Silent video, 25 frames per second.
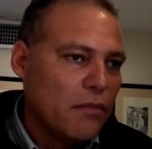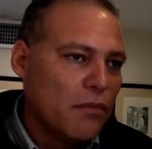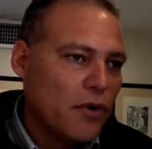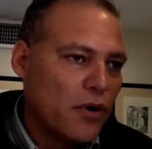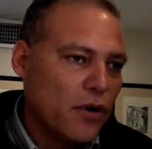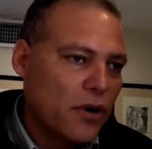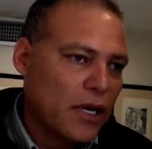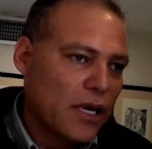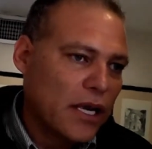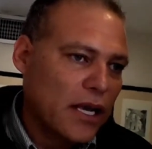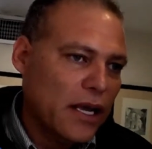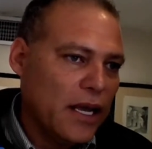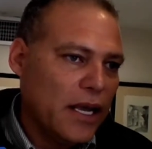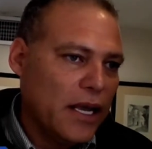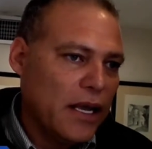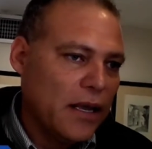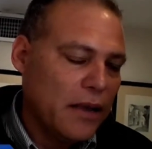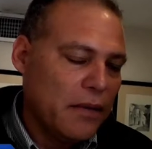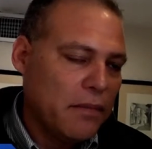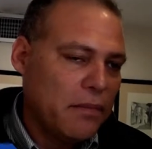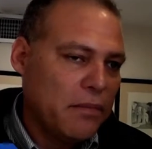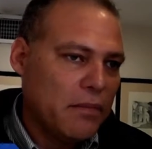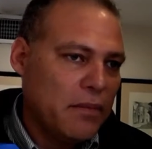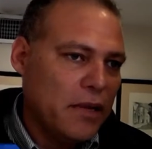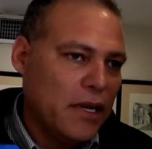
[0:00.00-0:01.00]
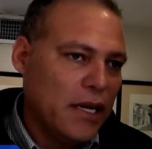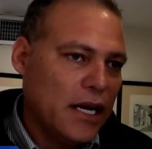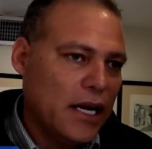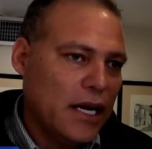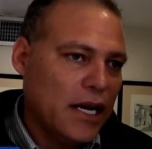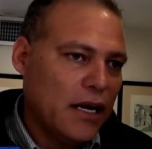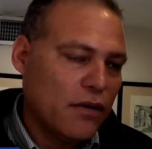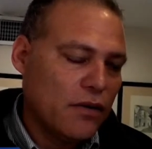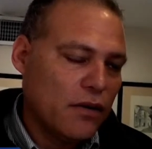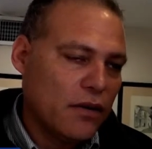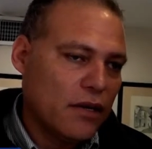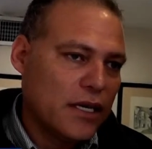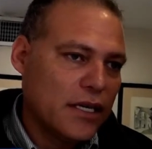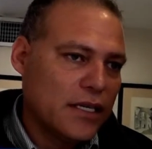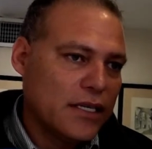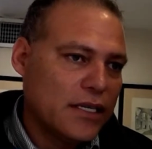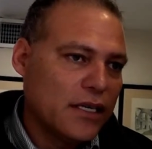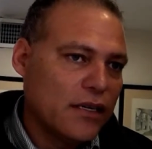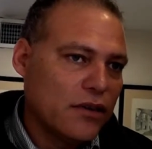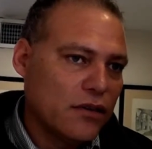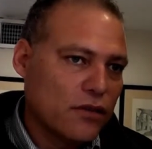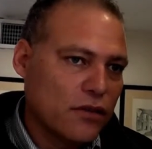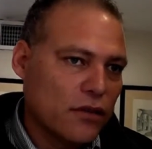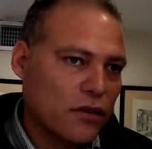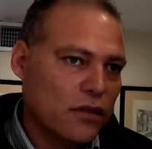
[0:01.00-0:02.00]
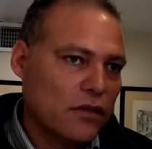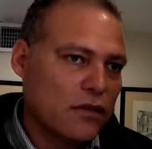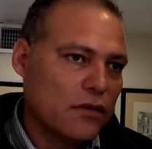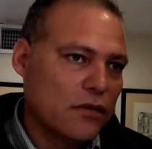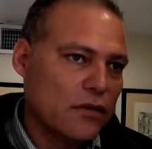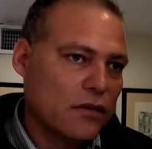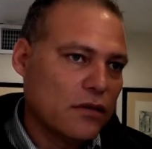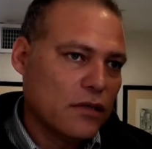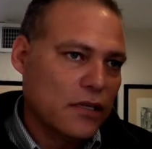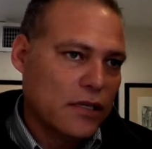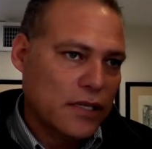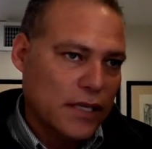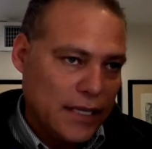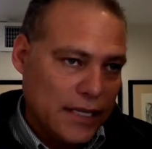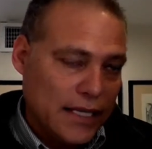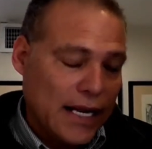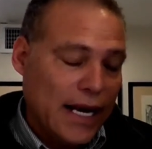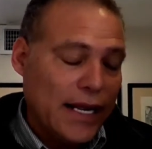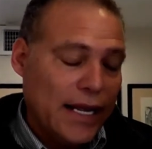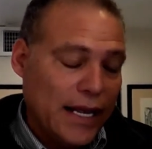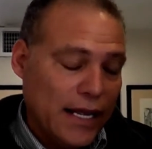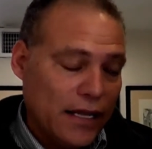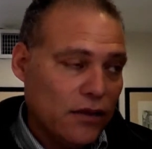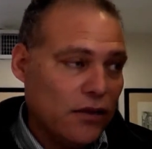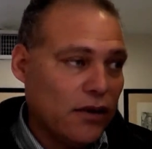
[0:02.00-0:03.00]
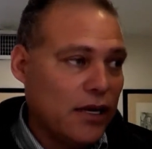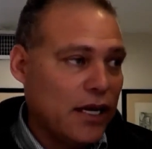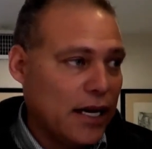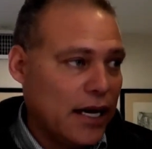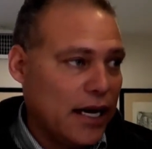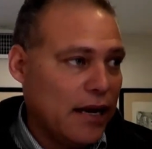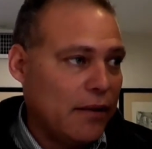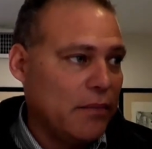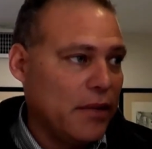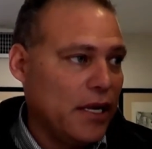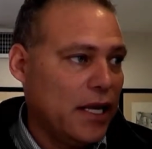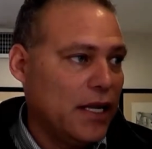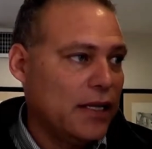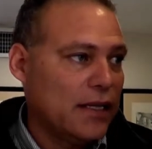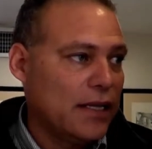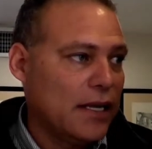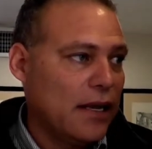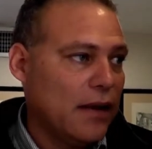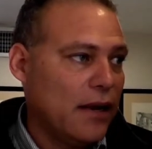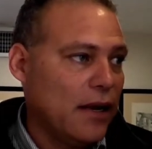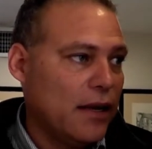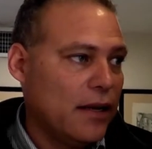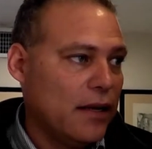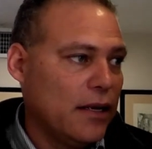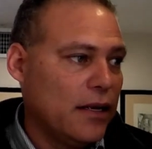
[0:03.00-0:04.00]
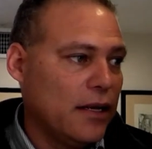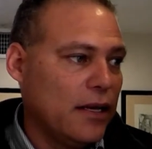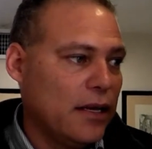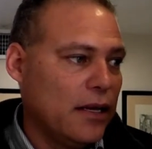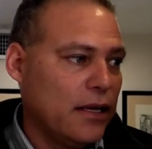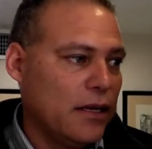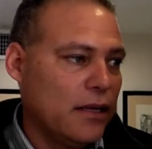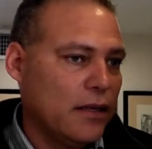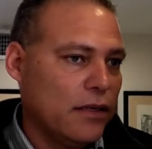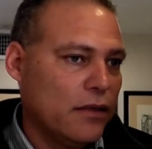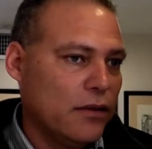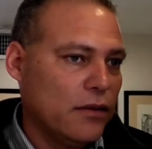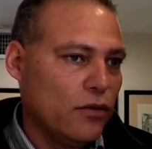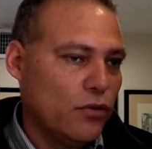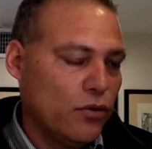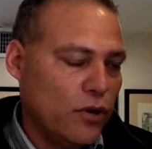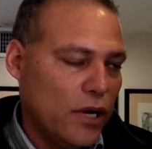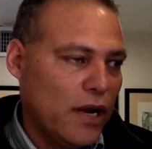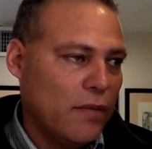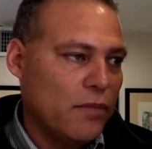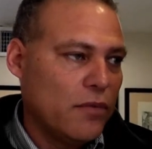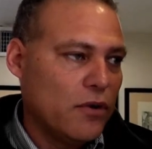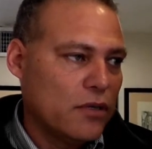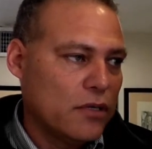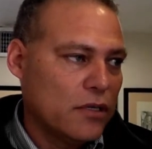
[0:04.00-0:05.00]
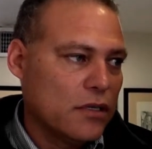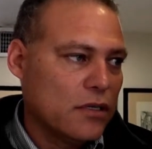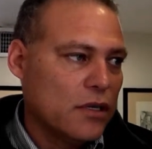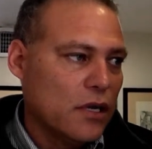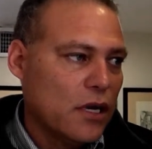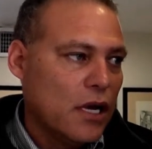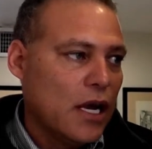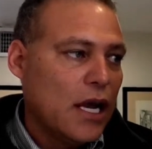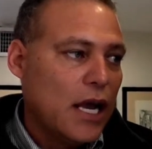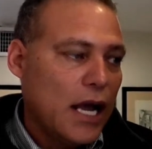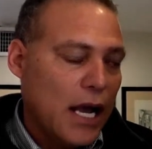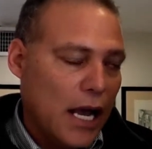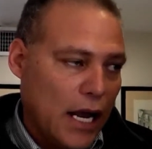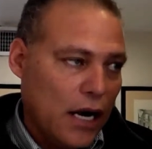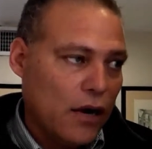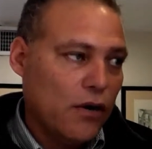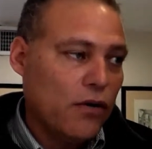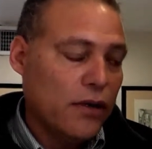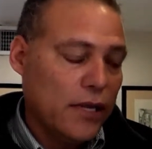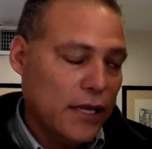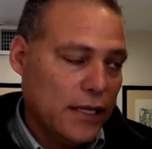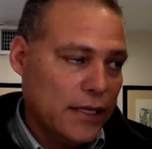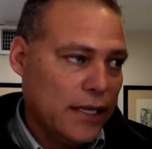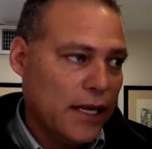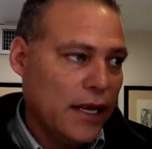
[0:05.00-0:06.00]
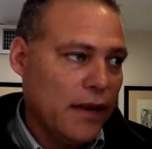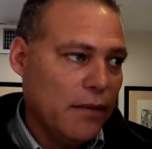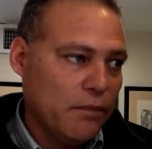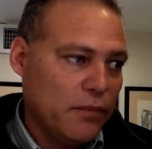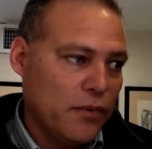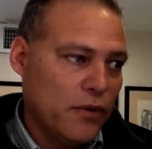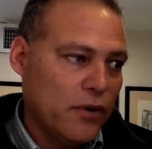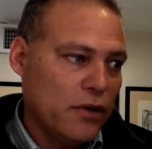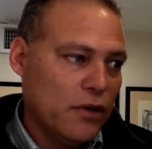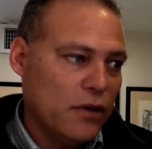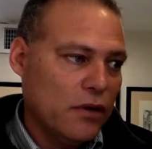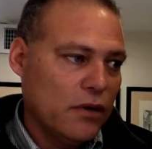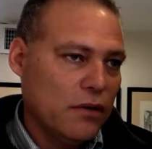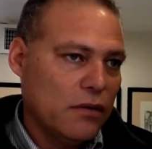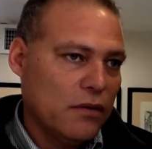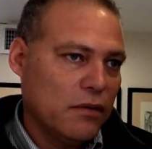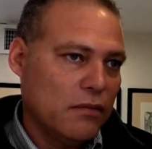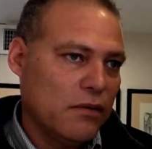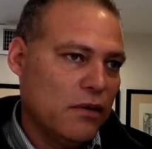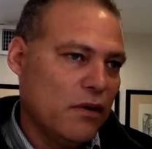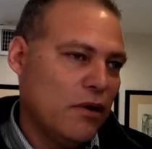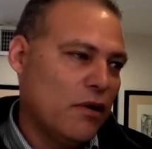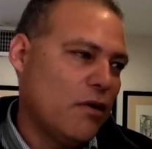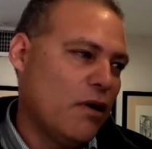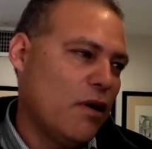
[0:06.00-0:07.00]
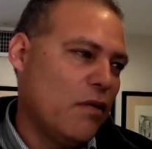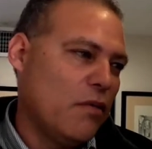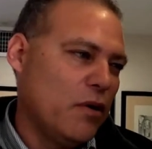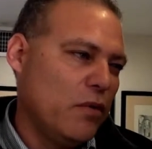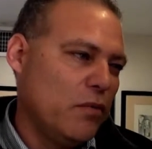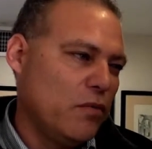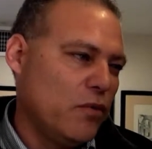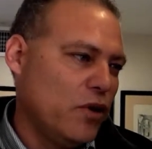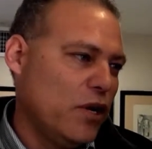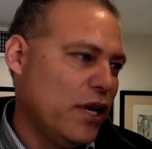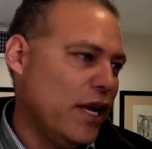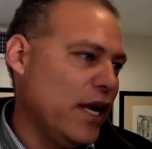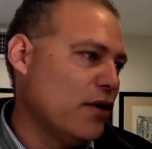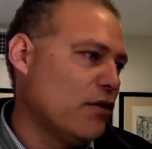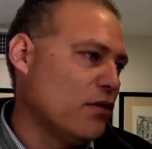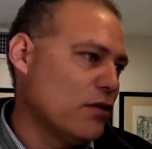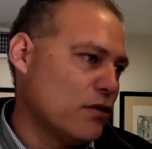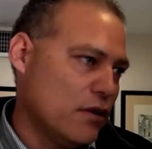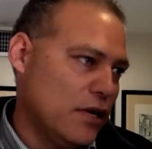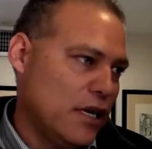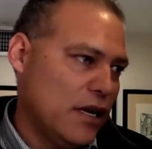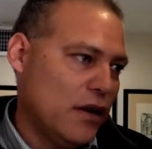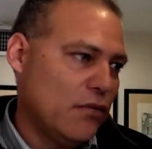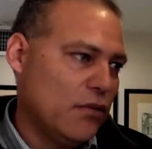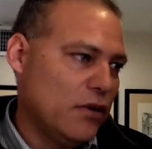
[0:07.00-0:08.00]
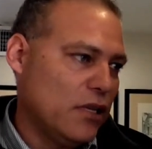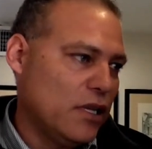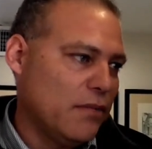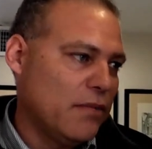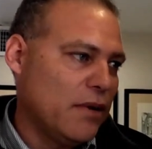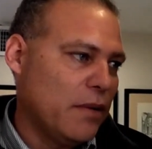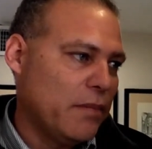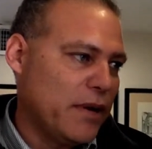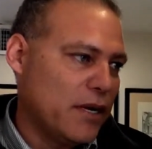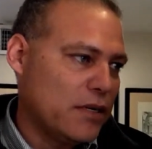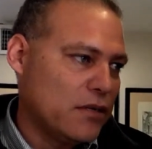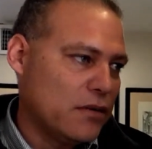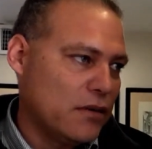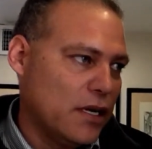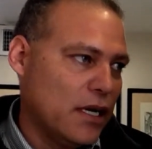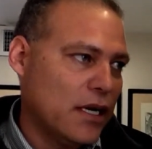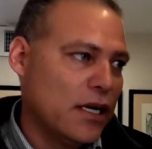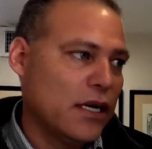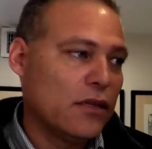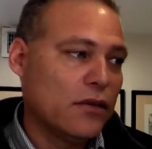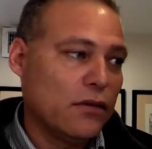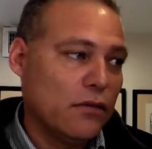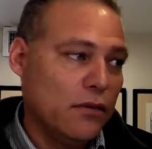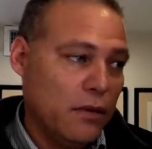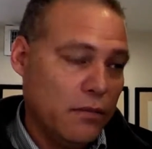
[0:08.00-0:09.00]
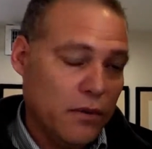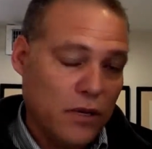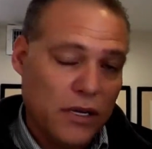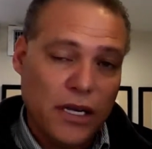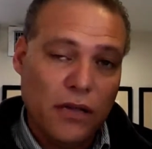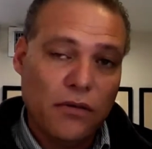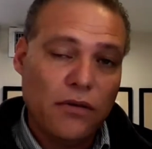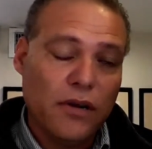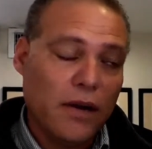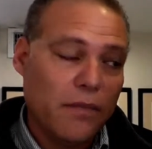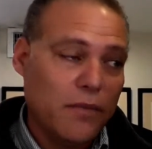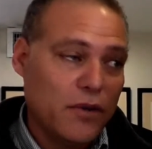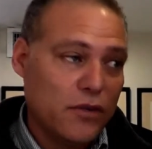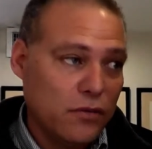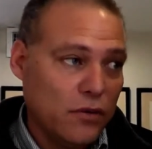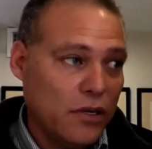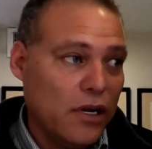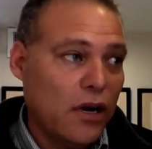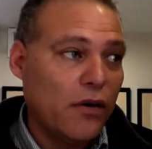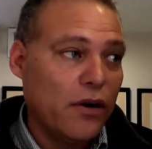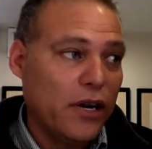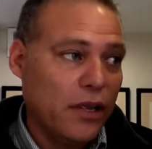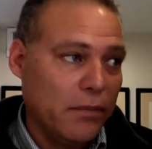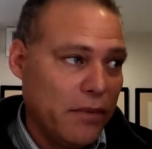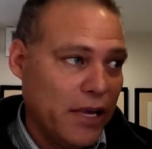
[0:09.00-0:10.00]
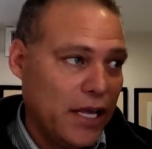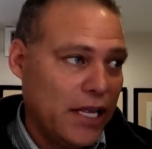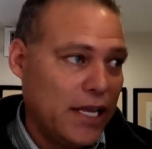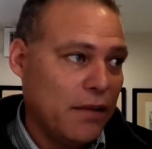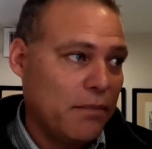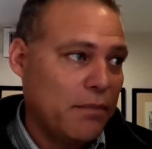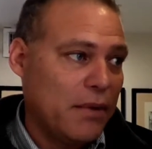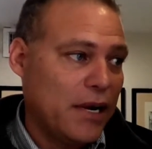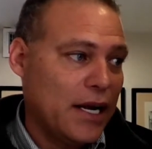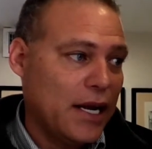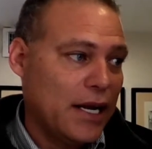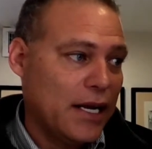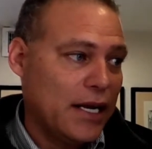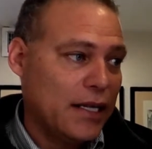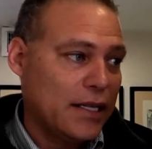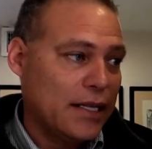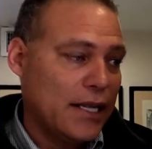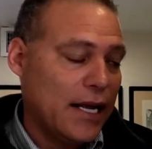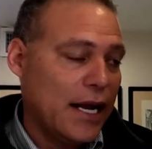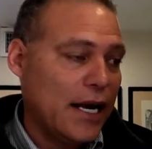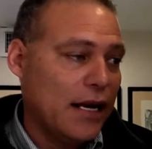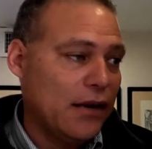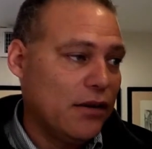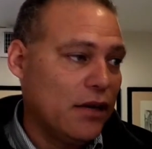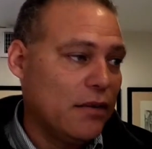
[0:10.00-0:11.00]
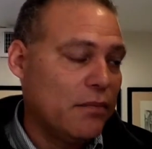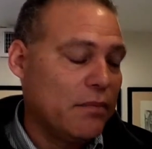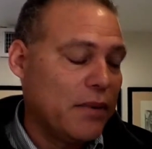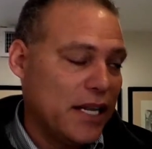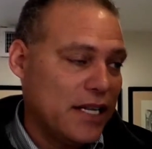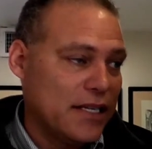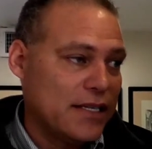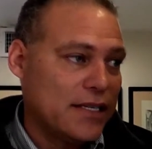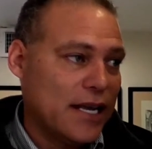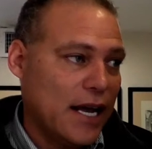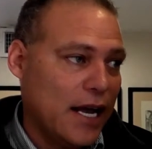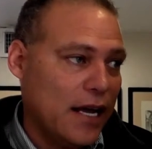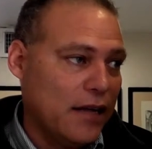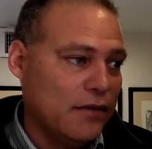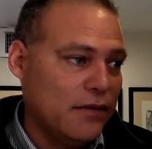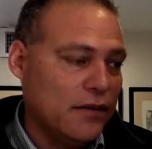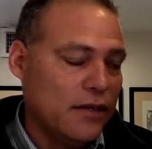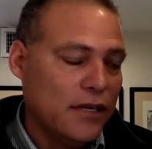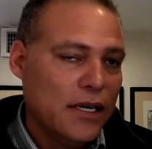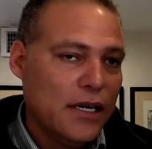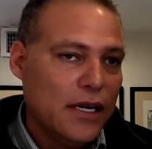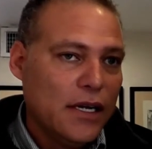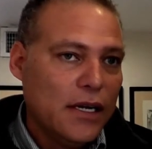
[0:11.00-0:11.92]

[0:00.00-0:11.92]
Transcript: porque mira, Jorge, si nosotros trayendo la herramienta eh, duramos algo de tiempo, no, no nos va muy, muy lejos con la última persona que tuvimos, que duramos una hora y media para quitarlo de prensado,